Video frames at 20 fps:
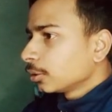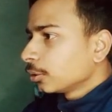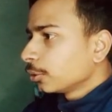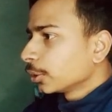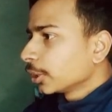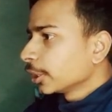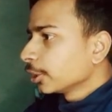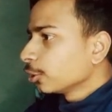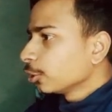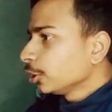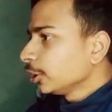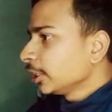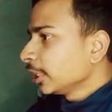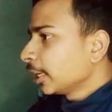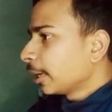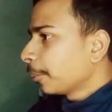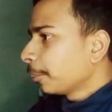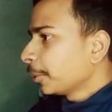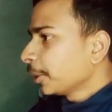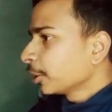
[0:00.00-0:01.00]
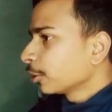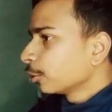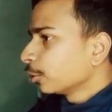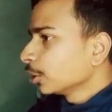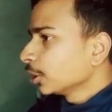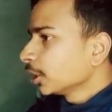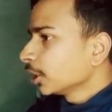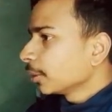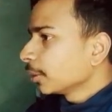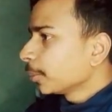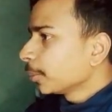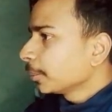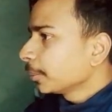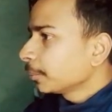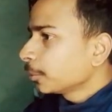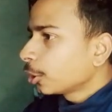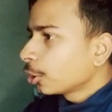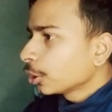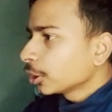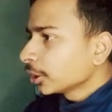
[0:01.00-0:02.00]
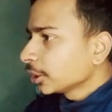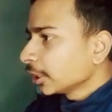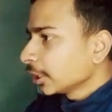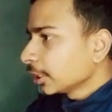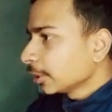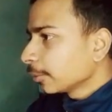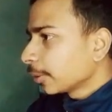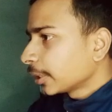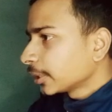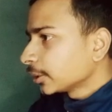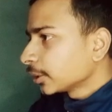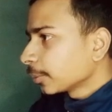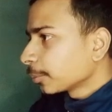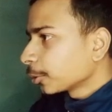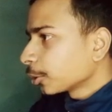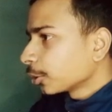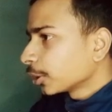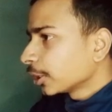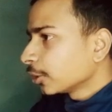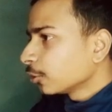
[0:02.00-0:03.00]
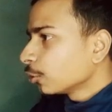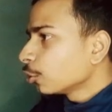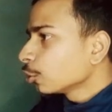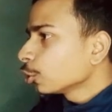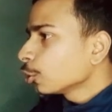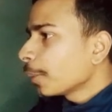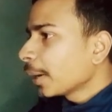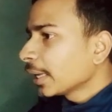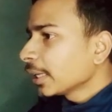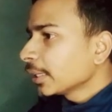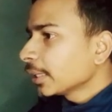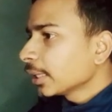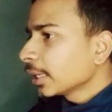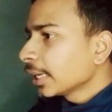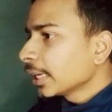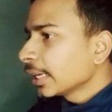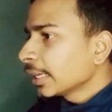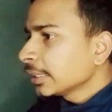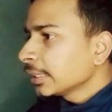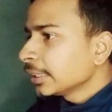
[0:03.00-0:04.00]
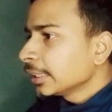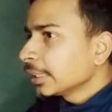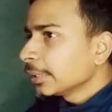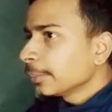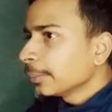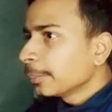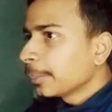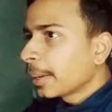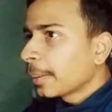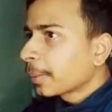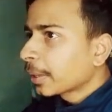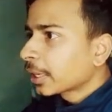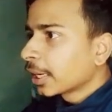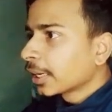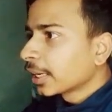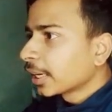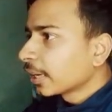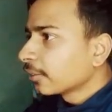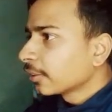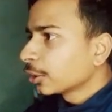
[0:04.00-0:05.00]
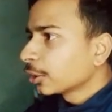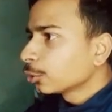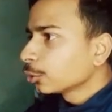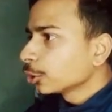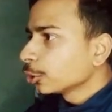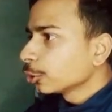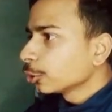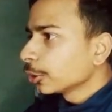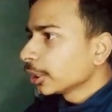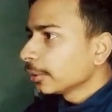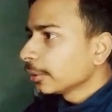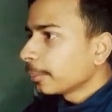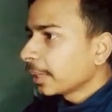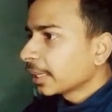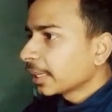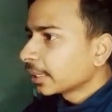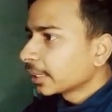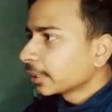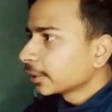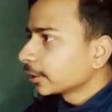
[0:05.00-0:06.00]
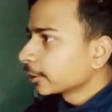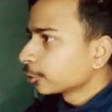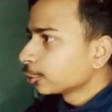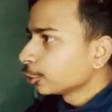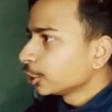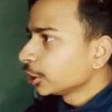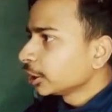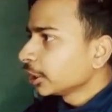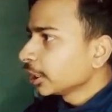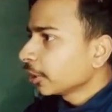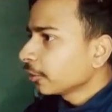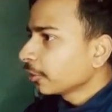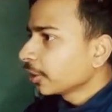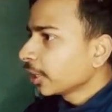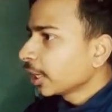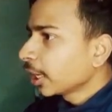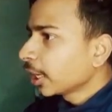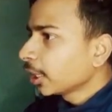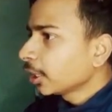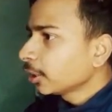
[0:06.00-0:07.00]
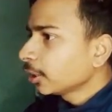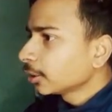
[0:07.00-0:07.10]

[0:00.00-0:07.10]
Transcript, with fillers: ओके तो ये हमने खोल दिया बम और ये भाई साहब कौन है वो तो माइकल है ये मैं पक्का ड्राइवर हूँ क्योंकि मैंने करेक्टर स्विच किया फिलहाल